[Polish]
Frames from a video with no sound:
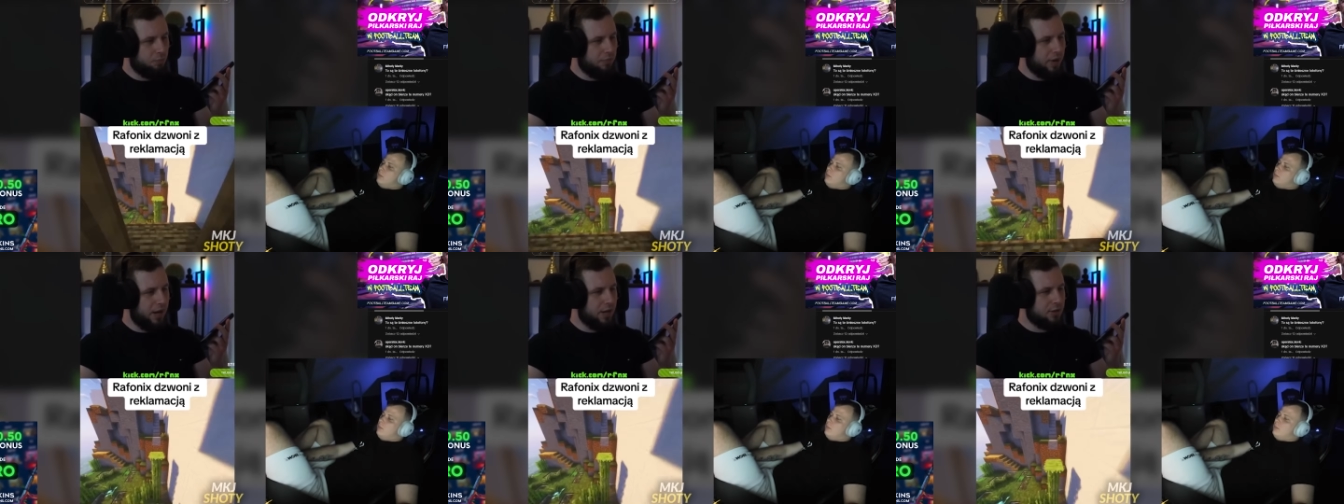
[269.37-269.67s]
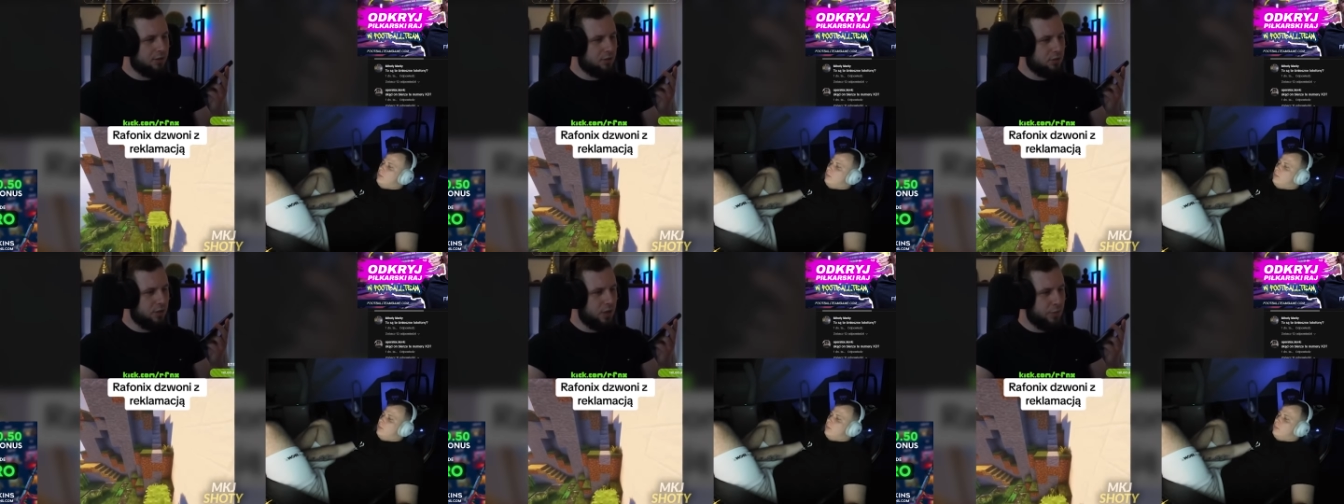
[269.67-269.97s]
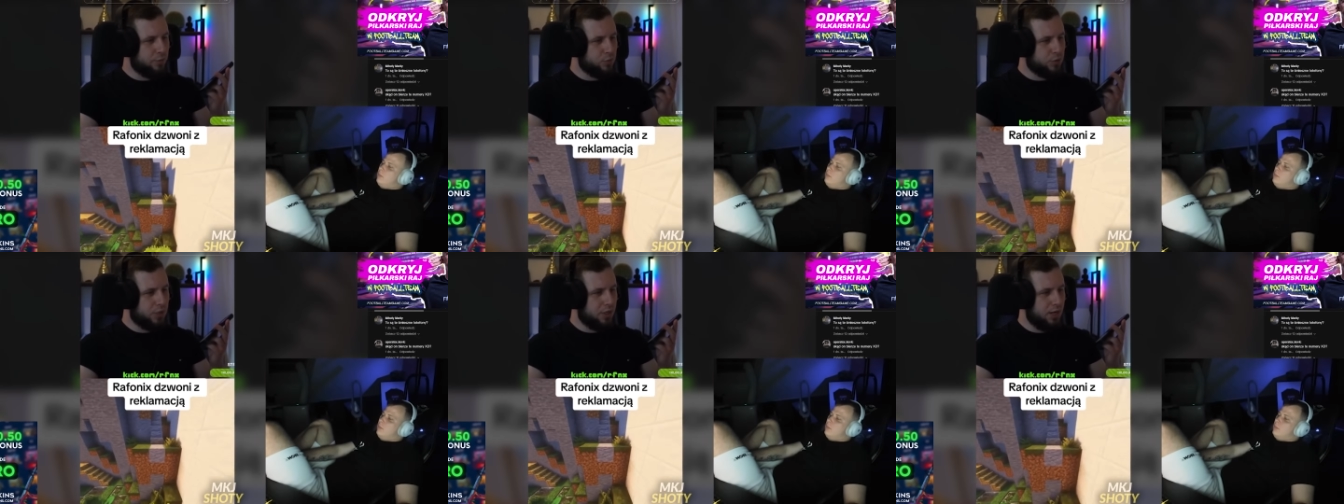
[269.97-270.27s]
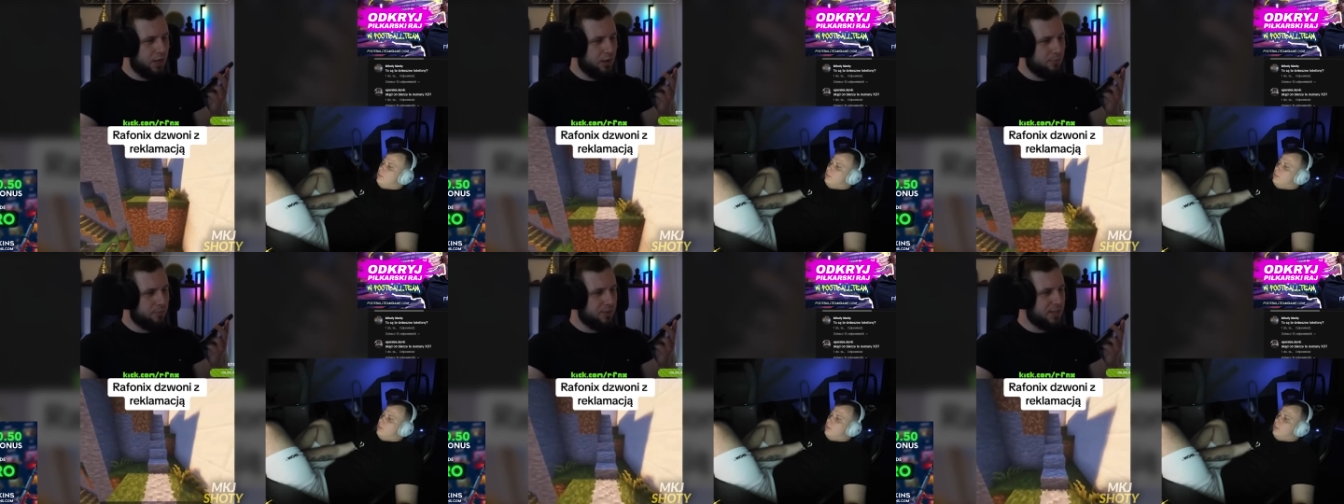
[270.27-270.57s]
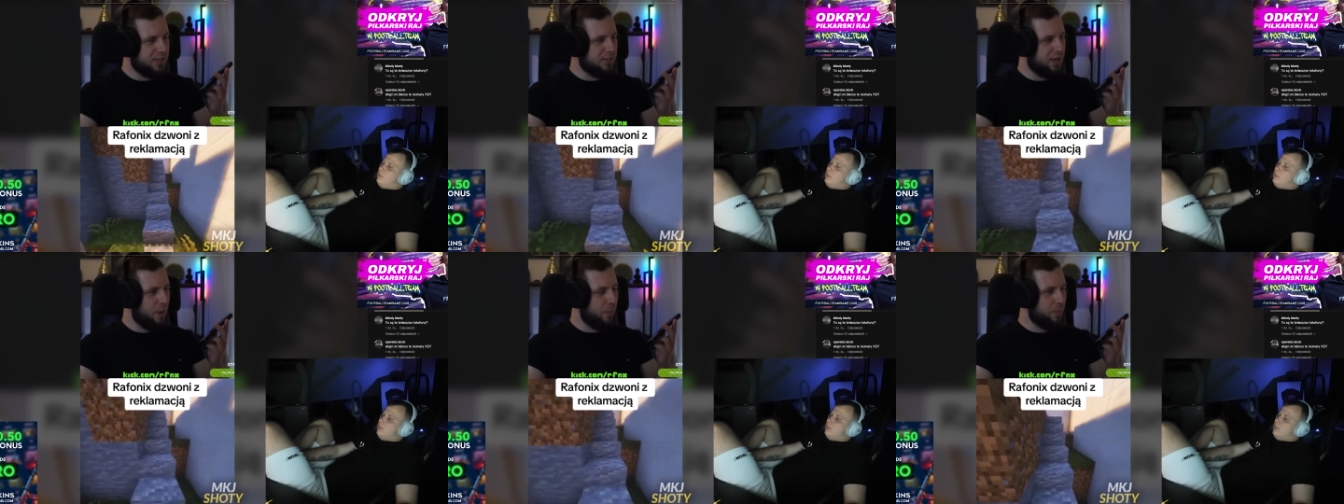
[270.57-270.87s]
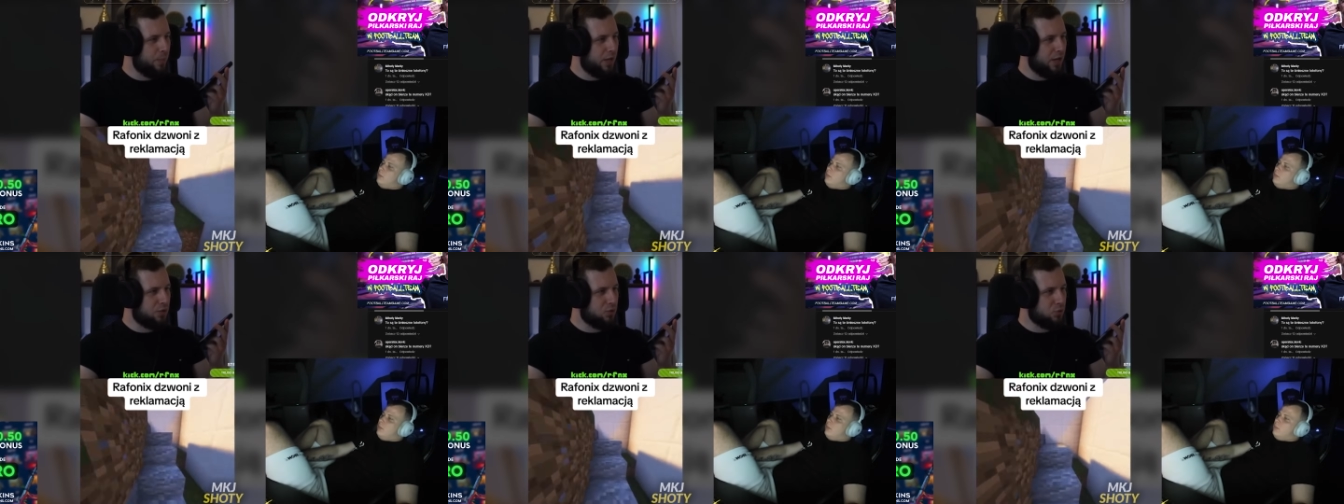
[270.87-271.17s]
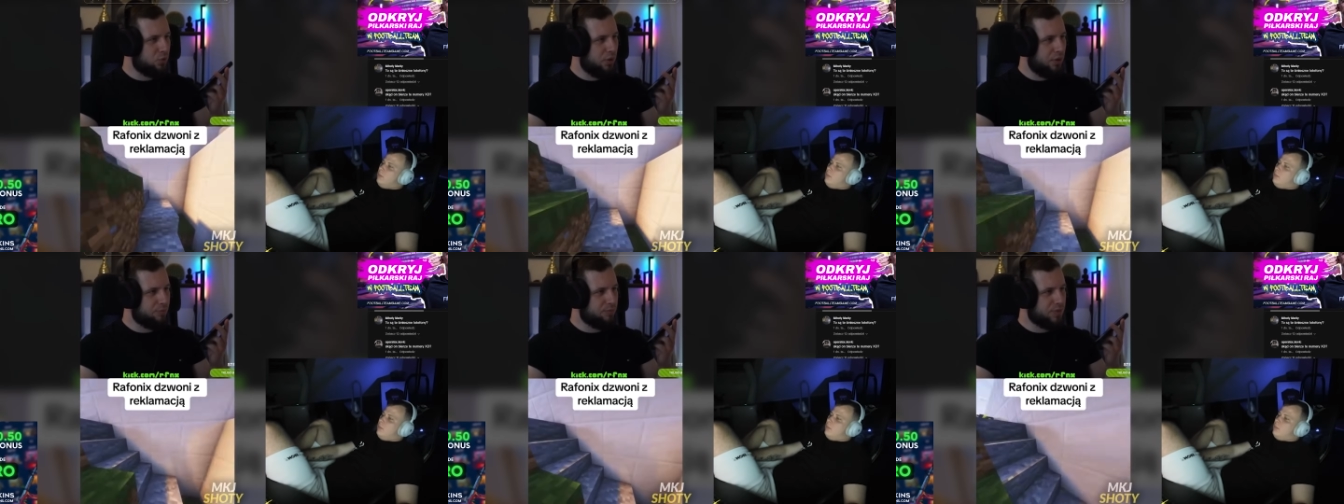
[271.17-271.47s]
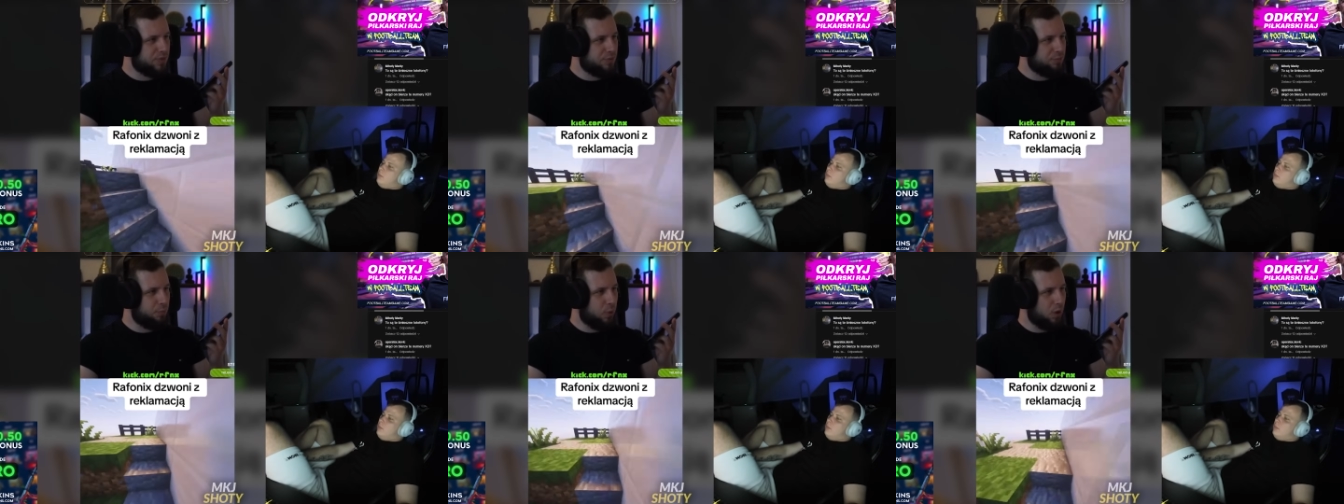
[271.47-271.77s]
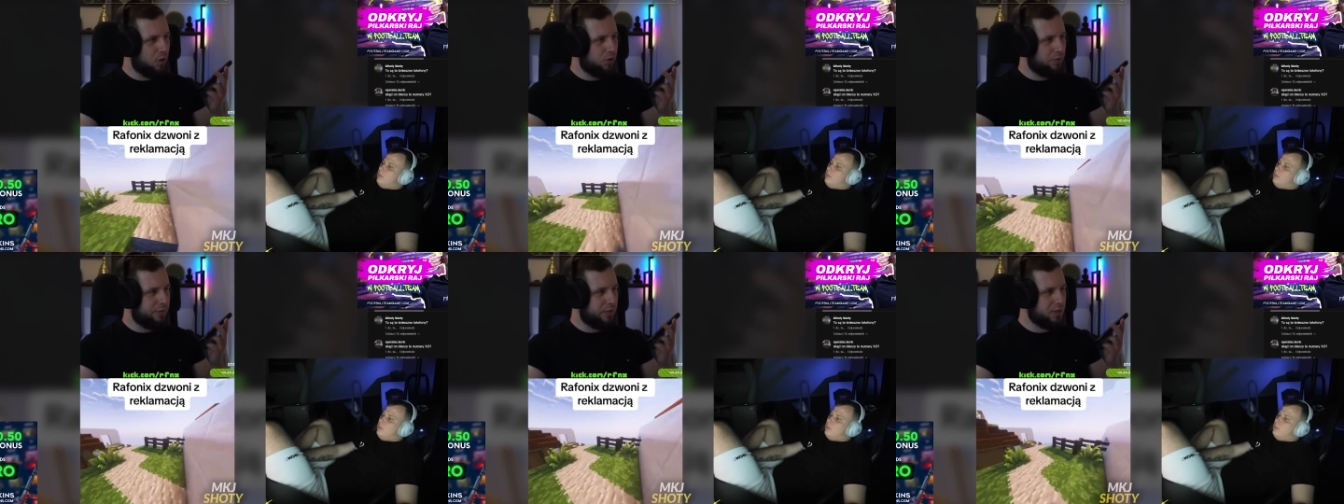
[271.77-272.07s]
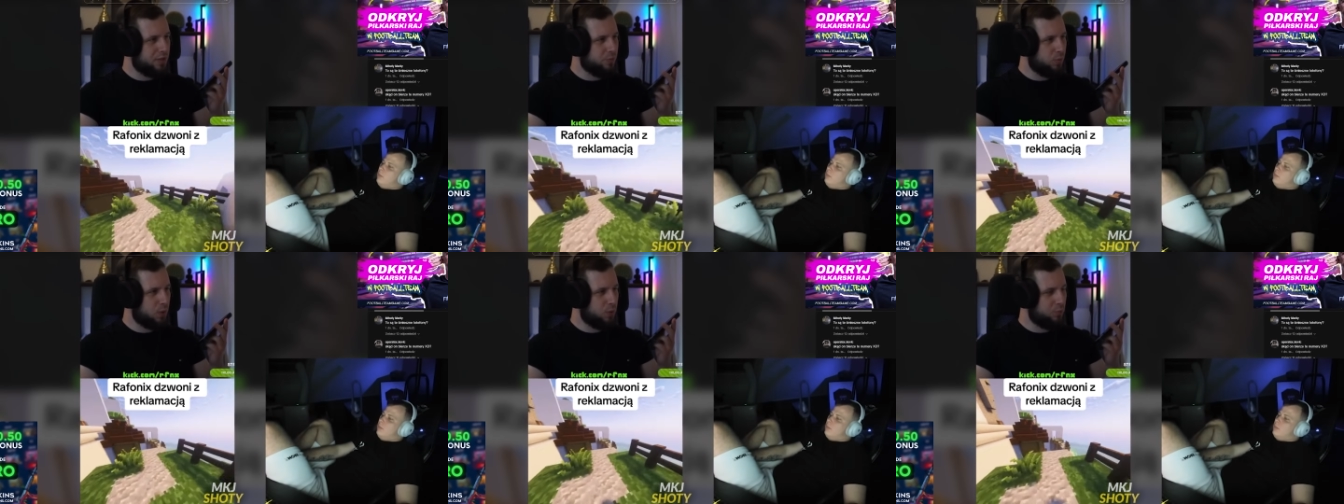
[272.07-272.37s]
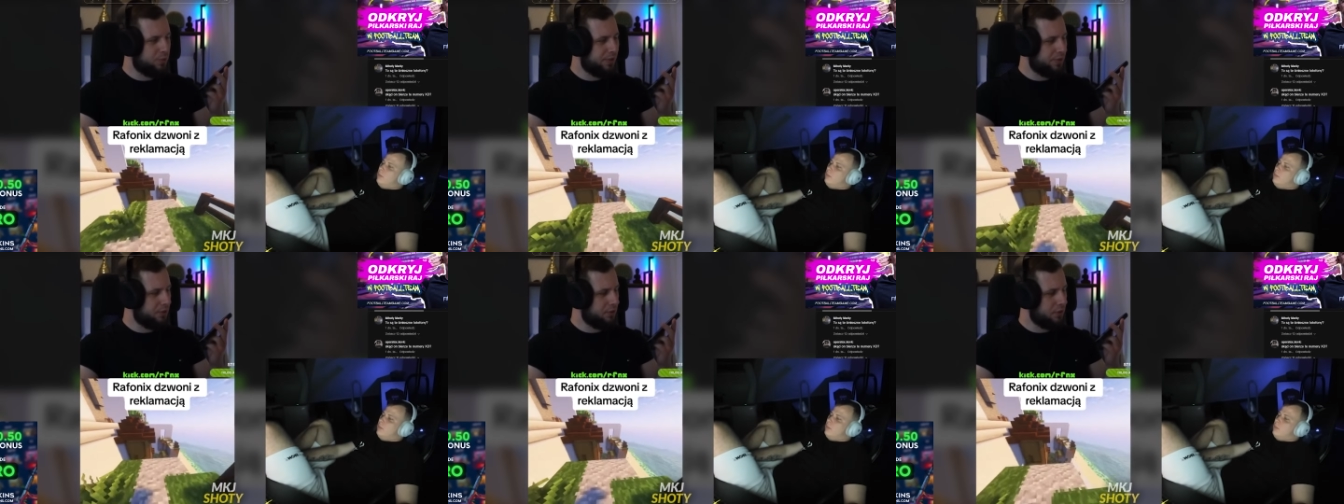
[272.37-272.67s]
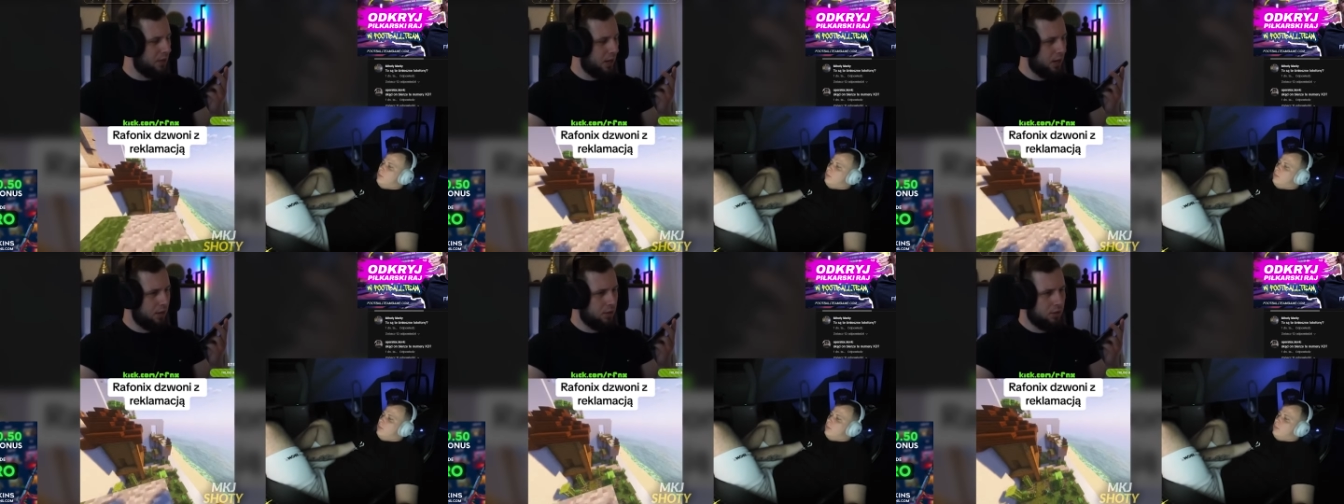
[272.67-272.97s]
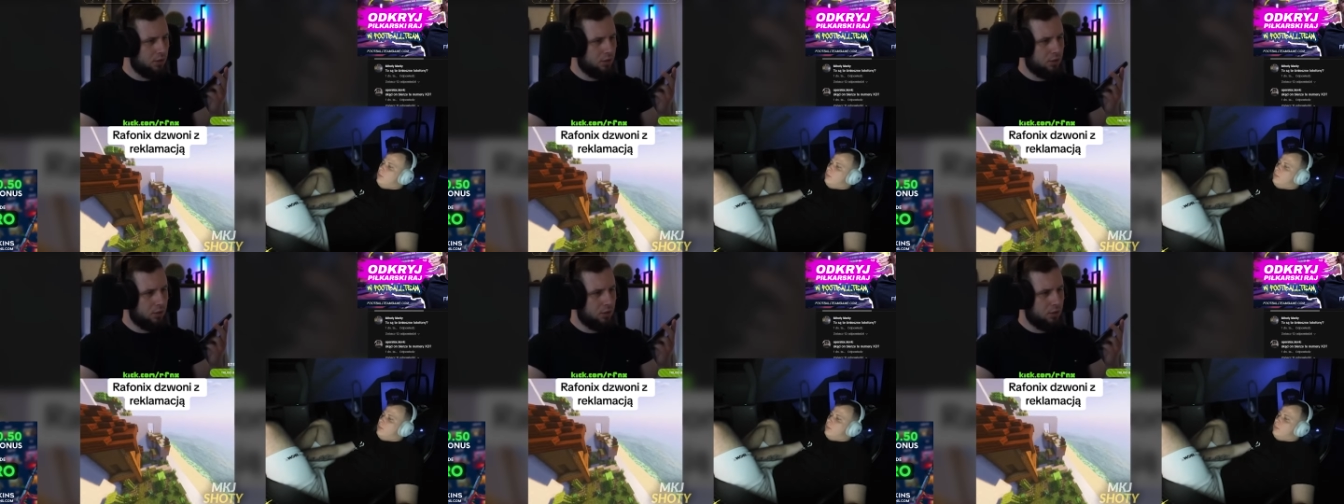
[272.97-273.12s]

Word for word: Bardzo nieprzyjemny zapach czułem z pochwy, z podpiździa.